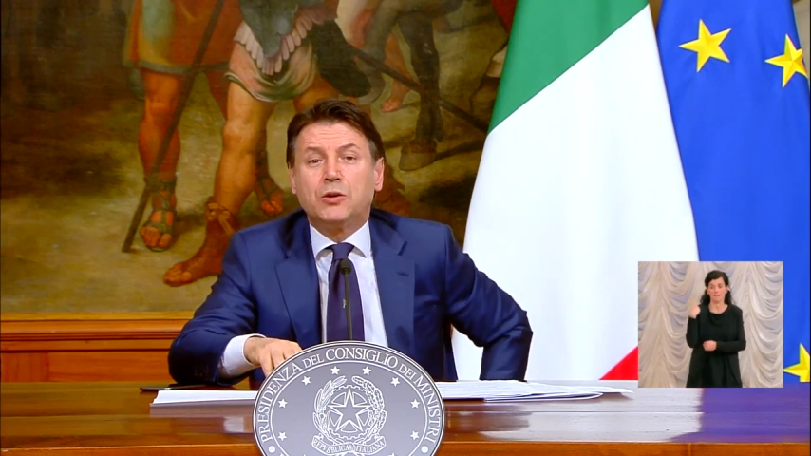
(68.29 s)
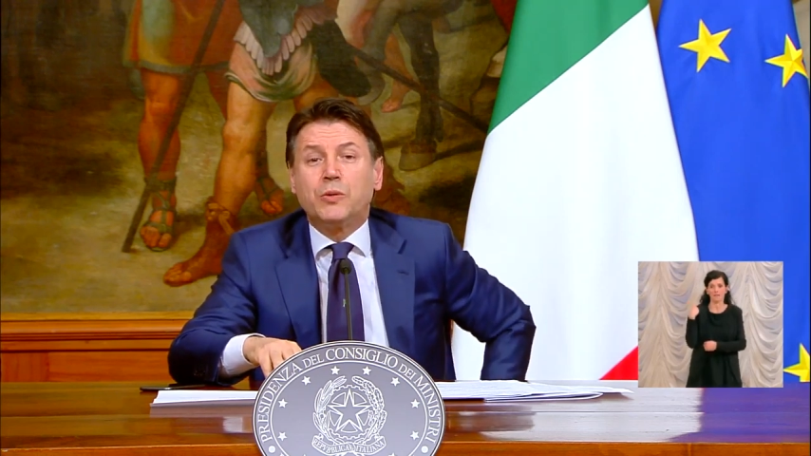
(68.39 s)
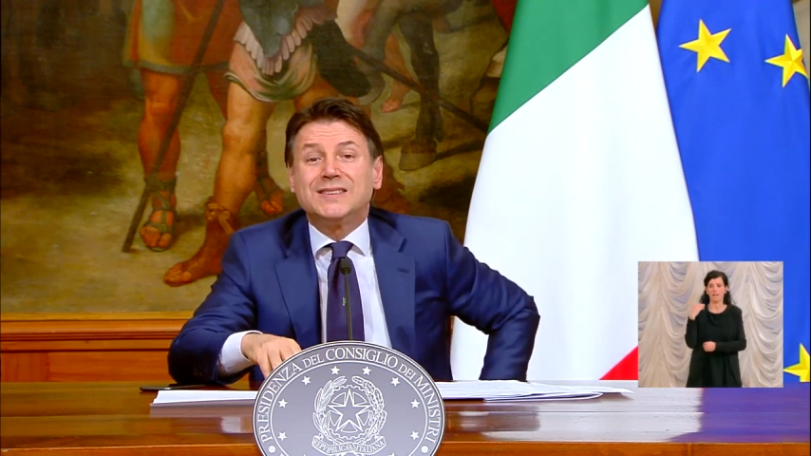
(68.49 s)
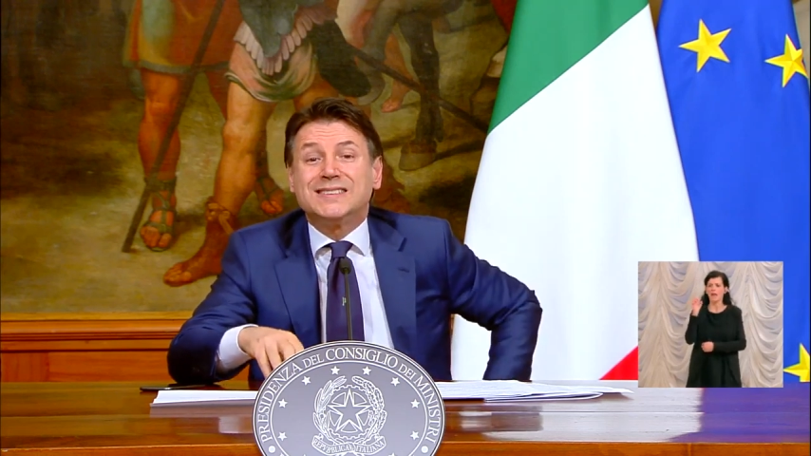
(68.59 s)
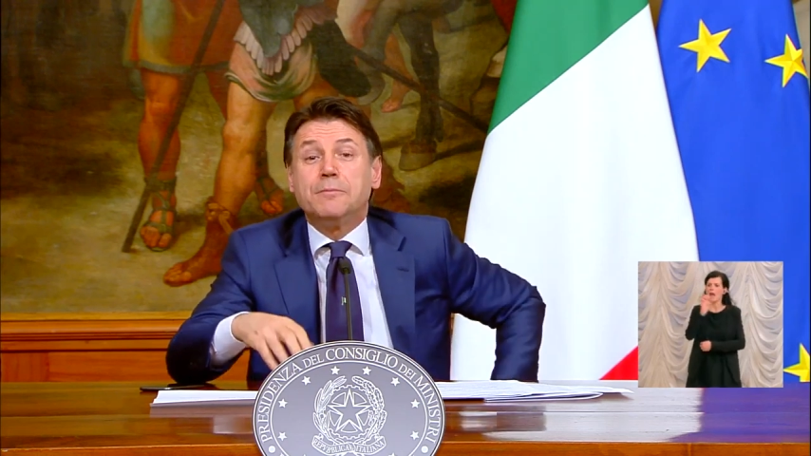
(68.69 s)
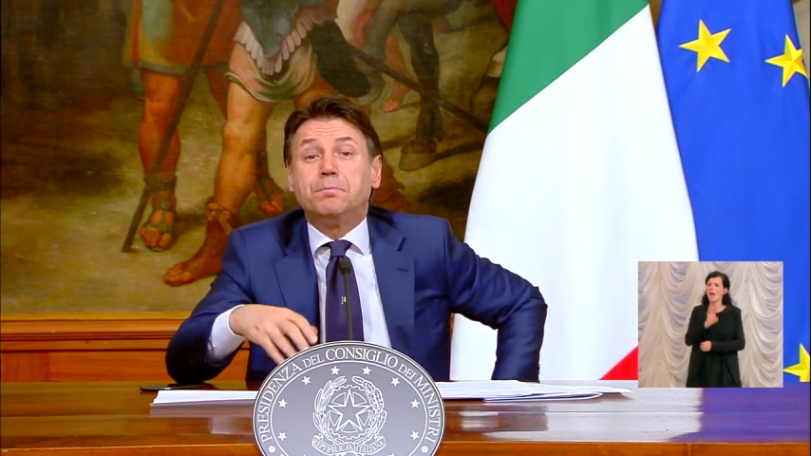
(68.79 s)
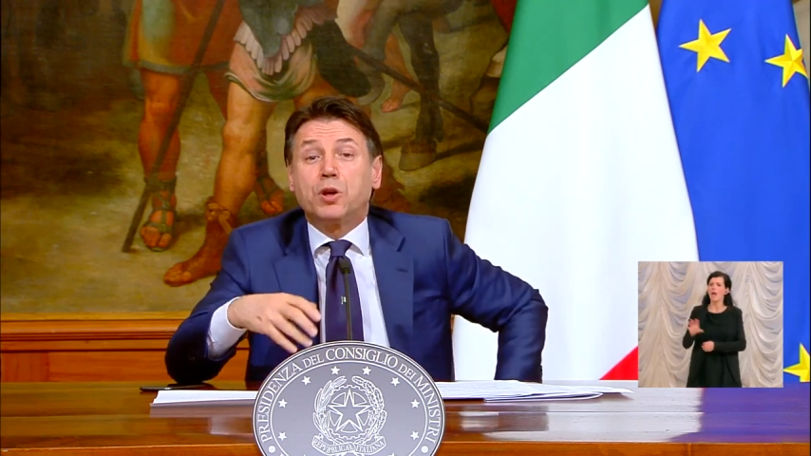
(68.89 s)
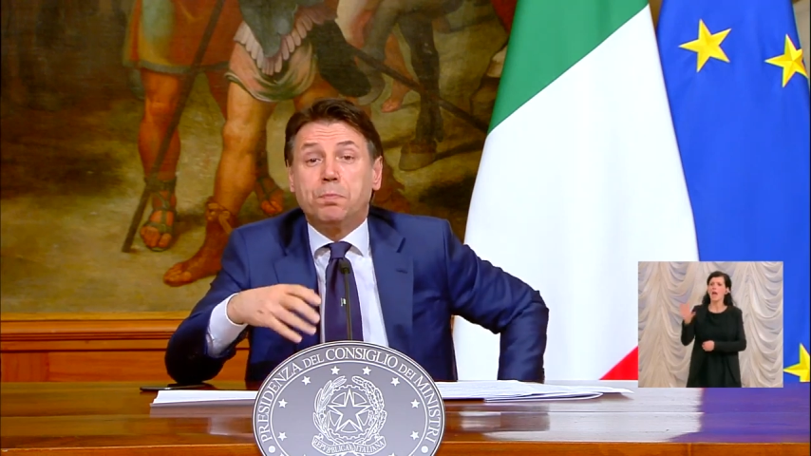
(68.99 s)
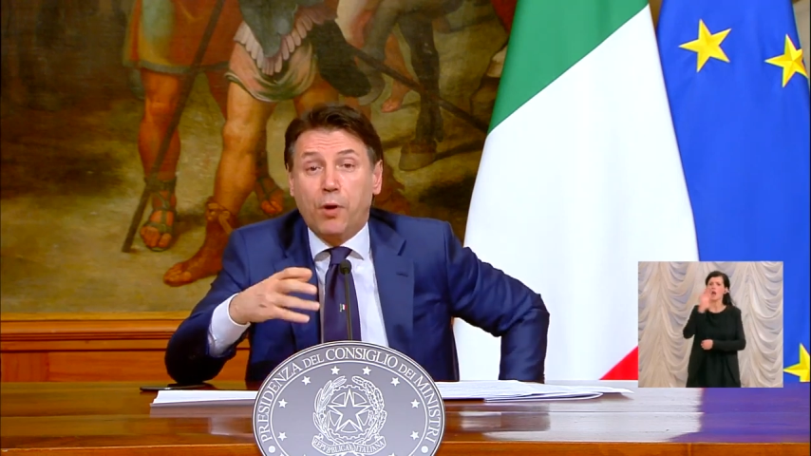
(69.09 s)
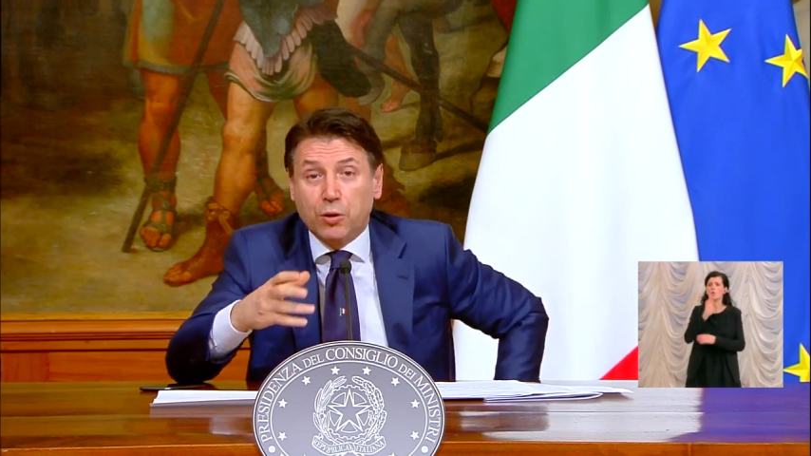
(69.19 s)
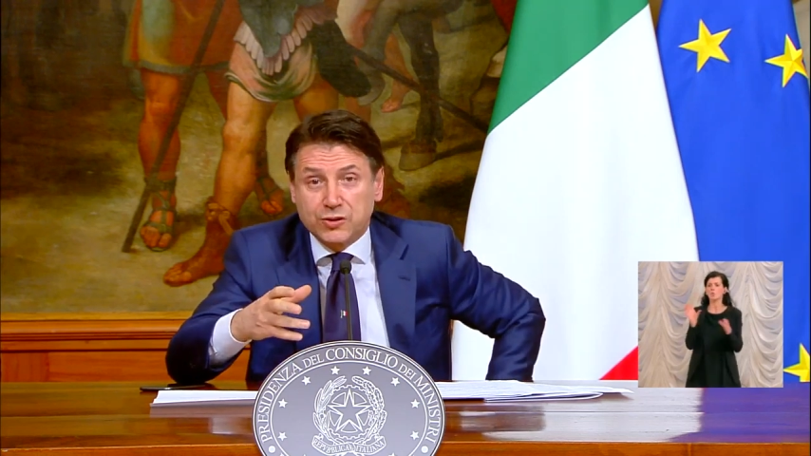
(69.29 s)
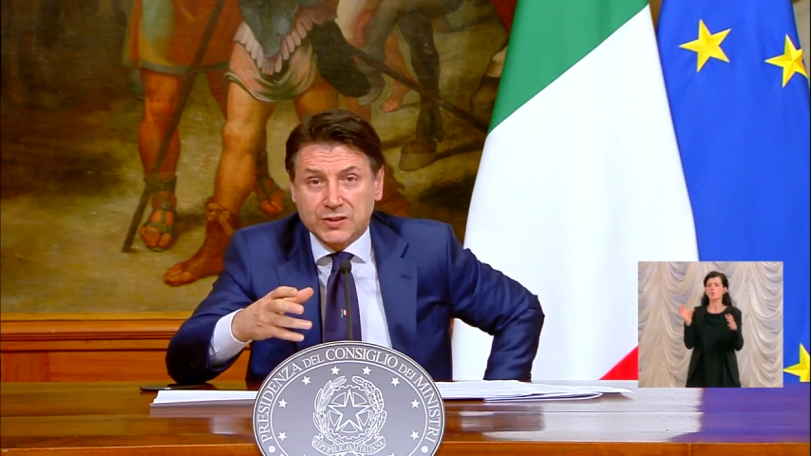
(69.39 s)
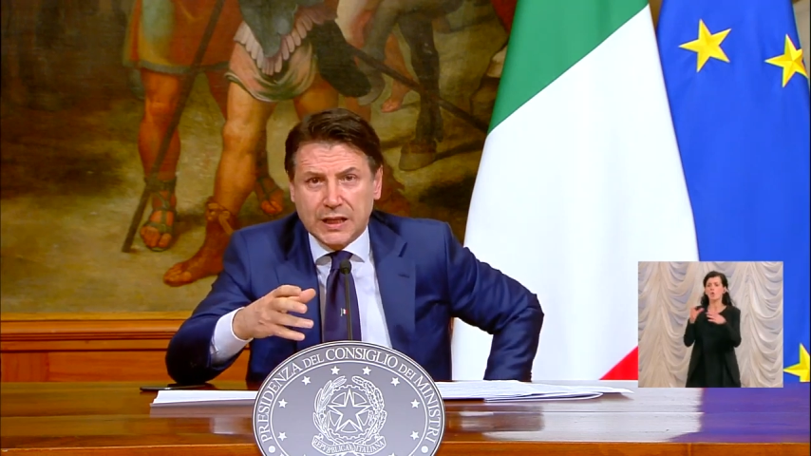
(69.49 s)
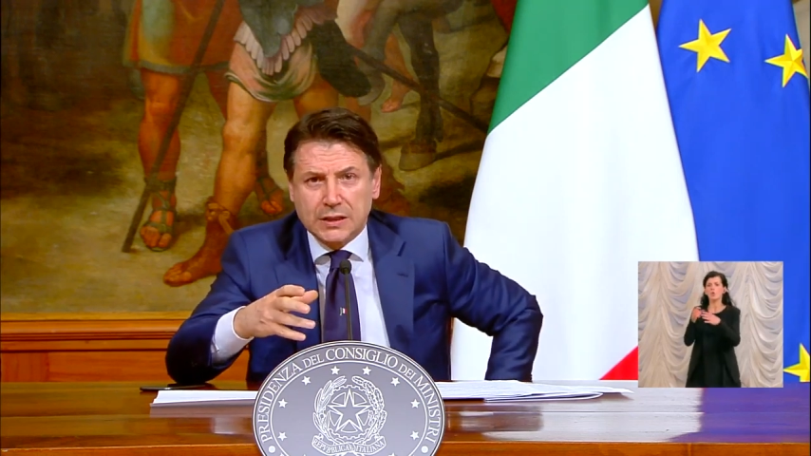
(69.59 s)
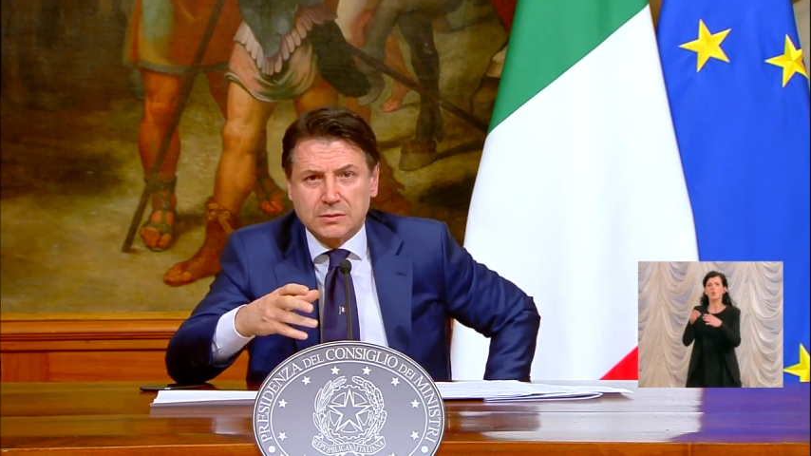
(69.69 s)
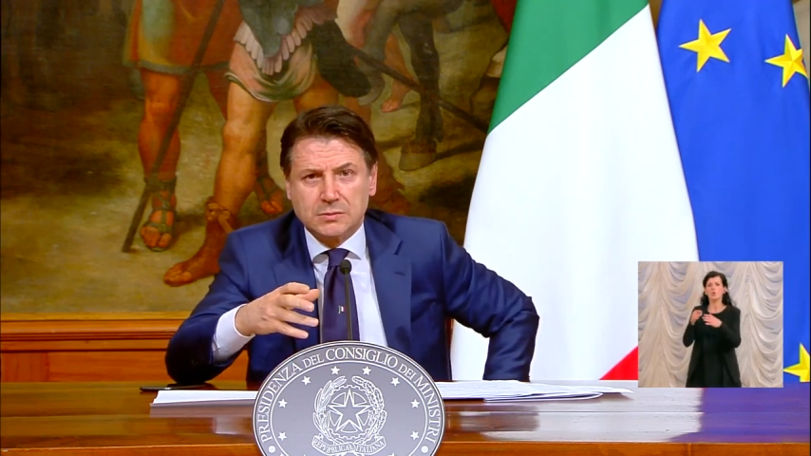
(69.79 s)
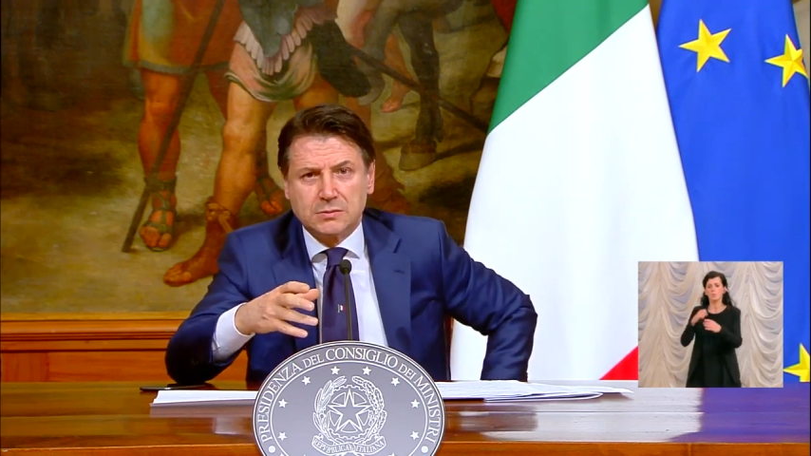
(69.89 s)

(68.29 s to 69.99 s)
a questa proposta,